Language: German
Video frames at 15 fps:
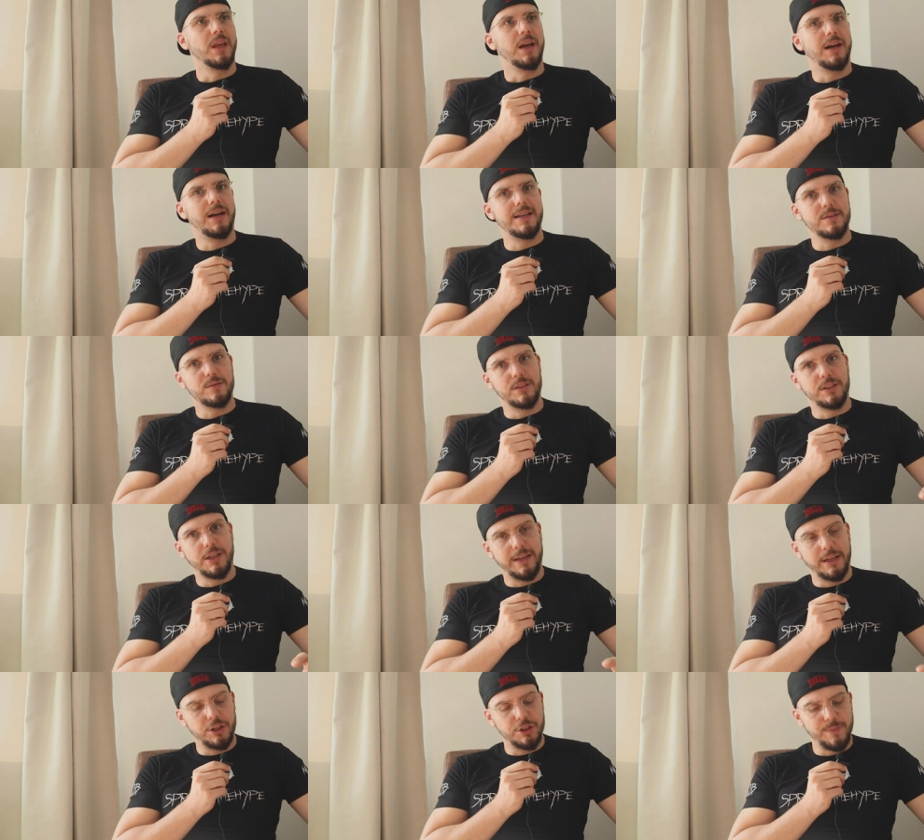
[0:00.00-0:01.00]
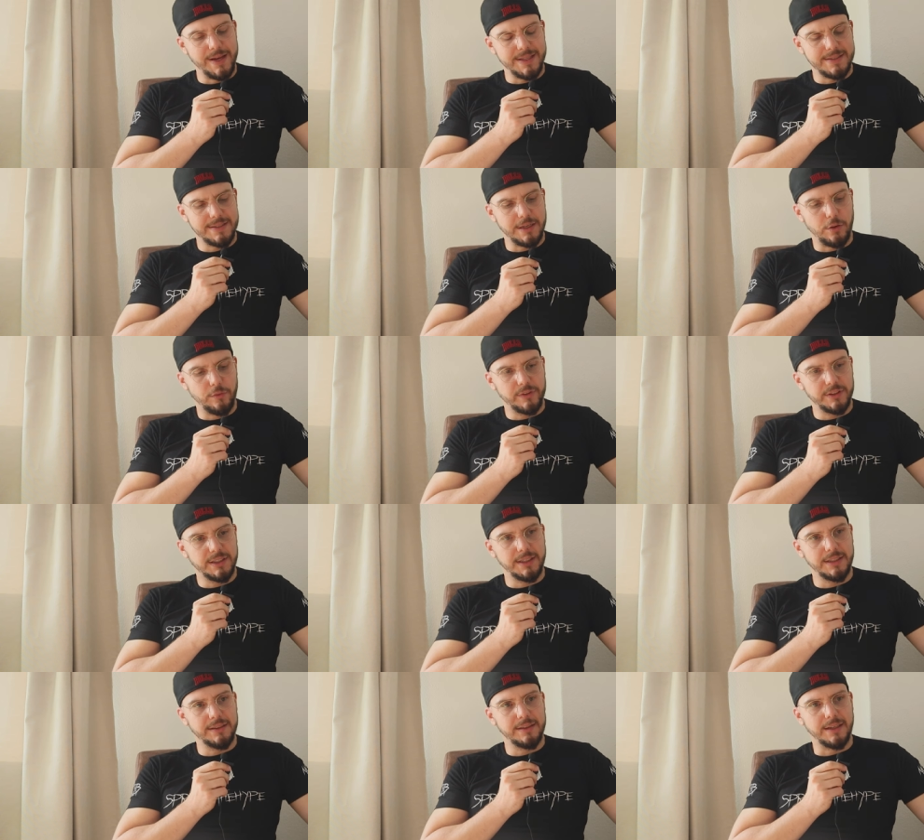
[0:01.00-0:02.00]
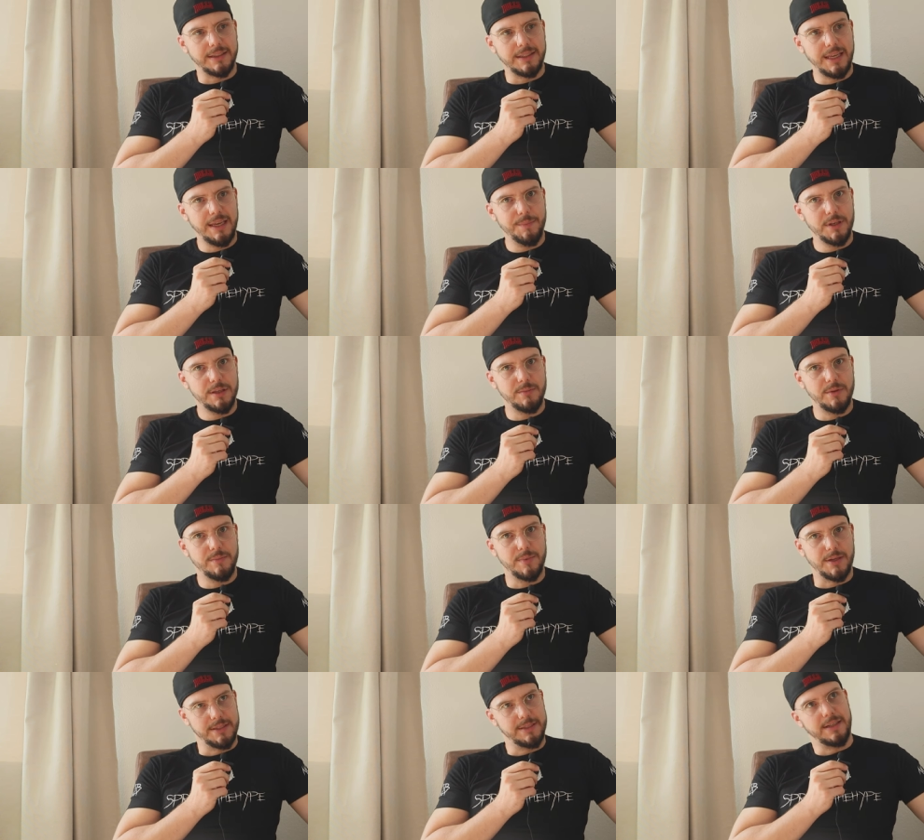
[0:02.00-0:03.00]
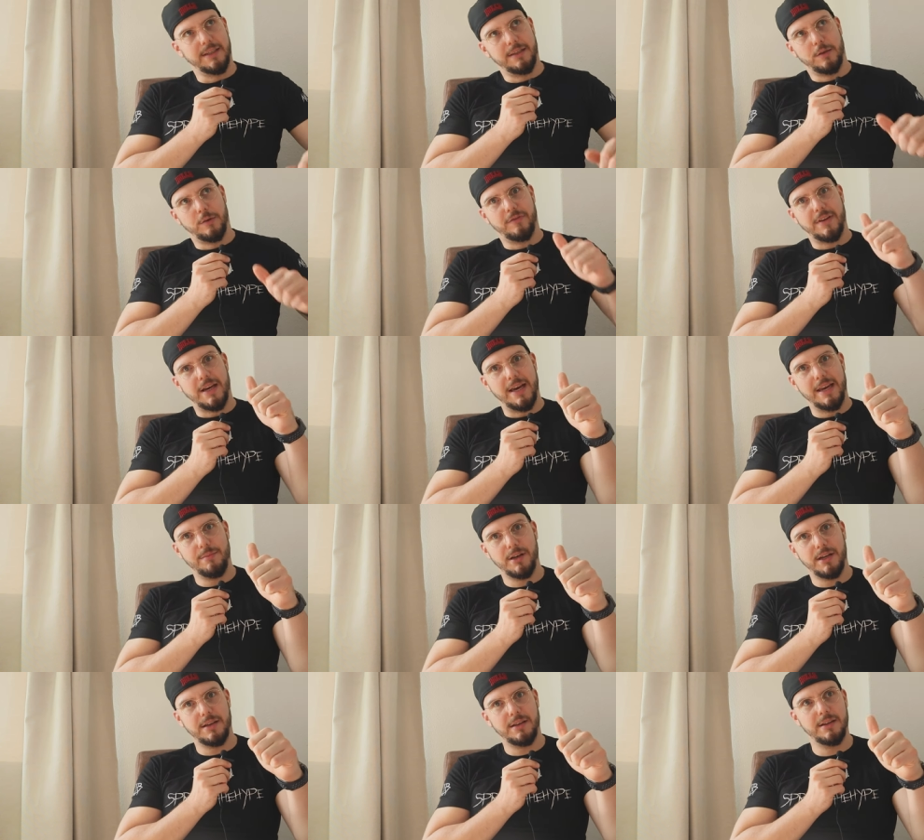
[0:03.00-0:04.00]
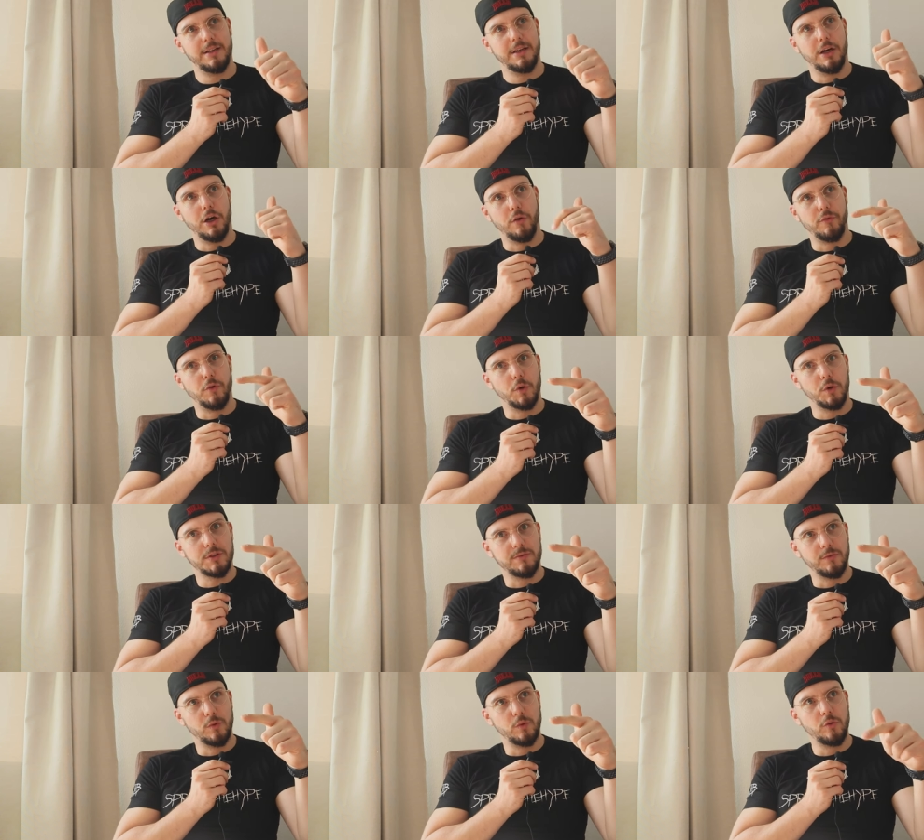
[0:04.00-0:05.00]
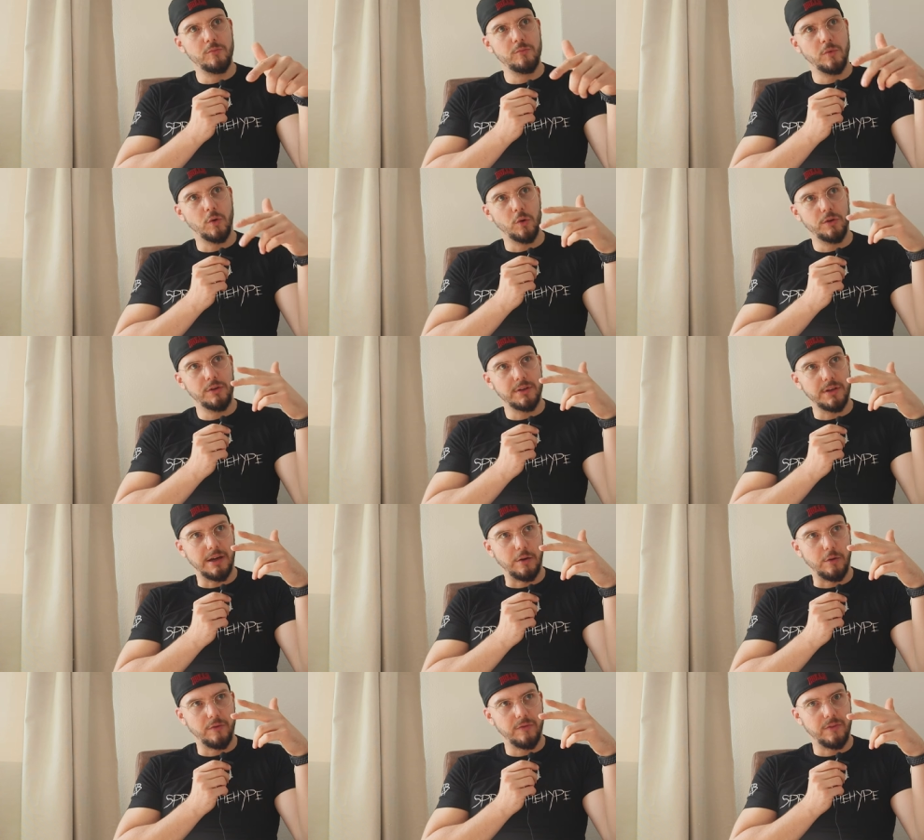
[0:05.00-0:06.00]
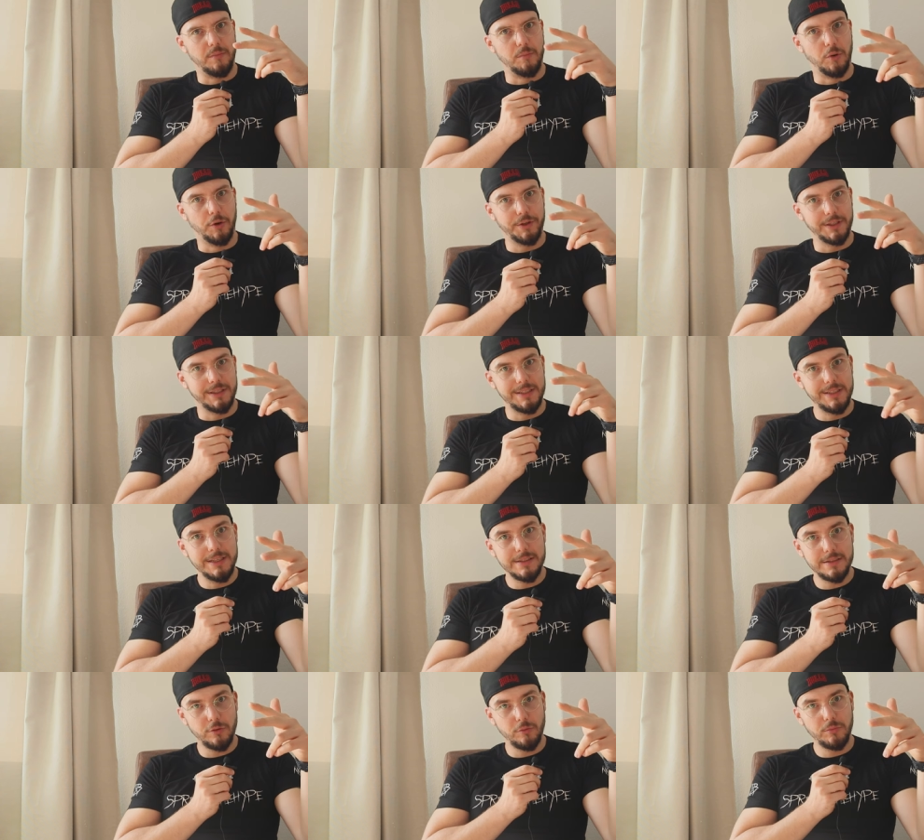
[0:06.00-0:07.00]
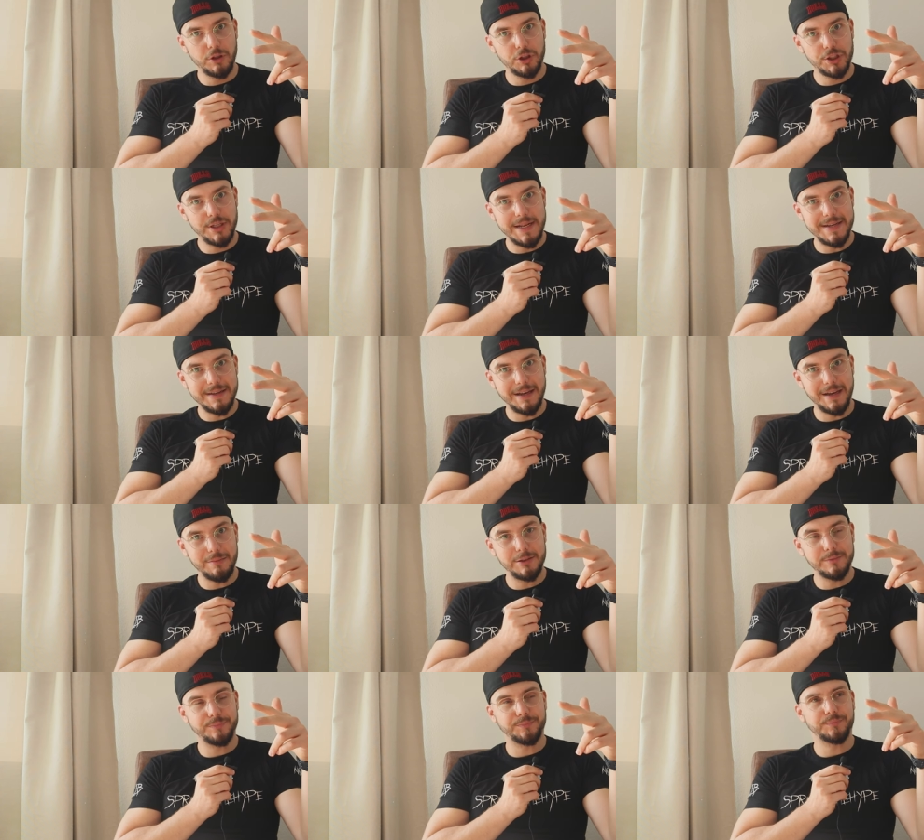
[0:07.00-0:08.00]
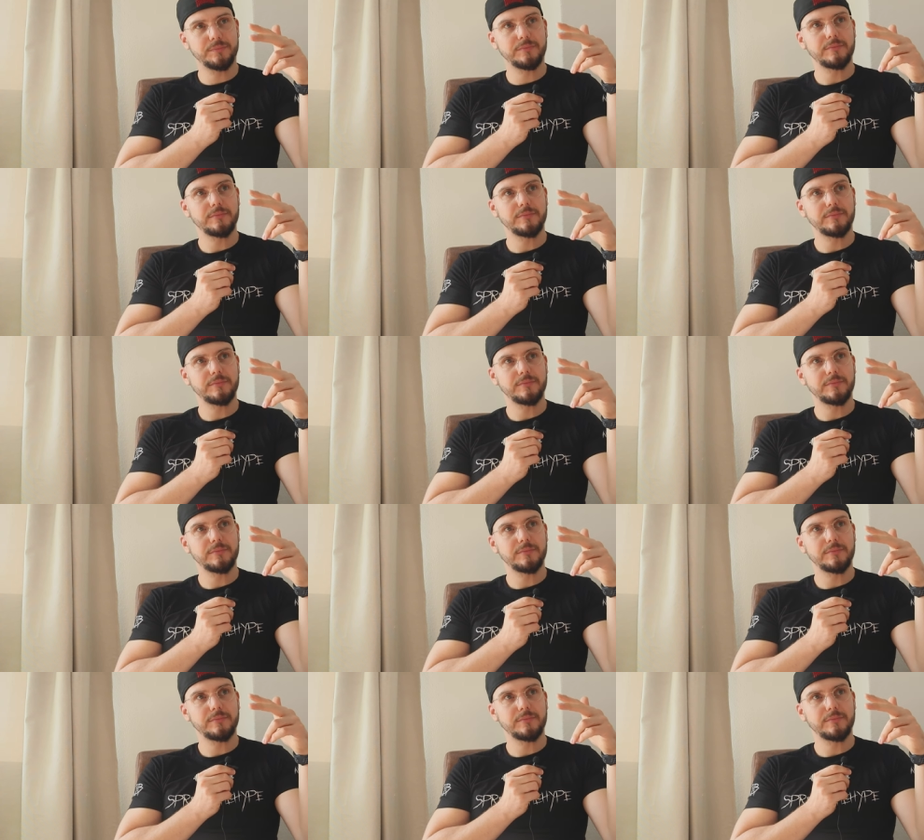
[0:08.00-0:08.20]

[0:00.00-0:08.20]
Ja, also die Schmerzen sind aufgetreten, nachdem ich mit Pascal auf High auf höheres Volumen und auf Beugen in Heels umgestellt habe.